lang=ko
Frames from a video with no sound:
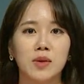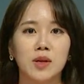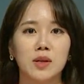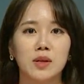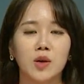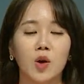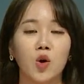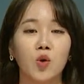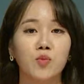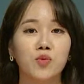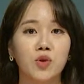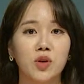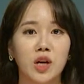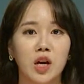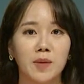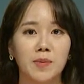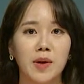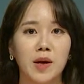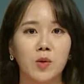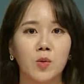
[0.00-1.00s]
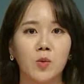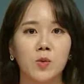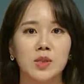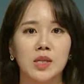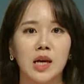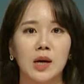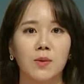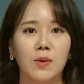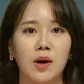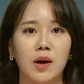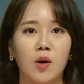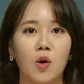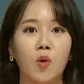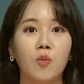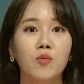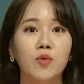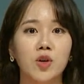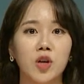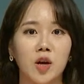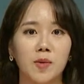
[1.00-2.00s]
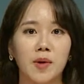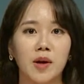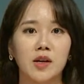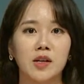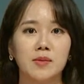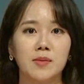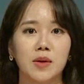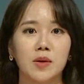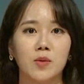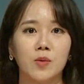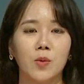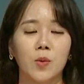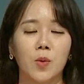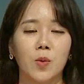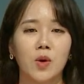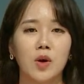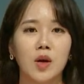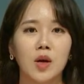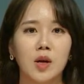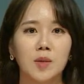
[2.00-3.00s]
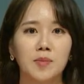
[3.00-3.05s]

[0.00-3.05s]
및 경북개발공사와 업무 협약을 맺고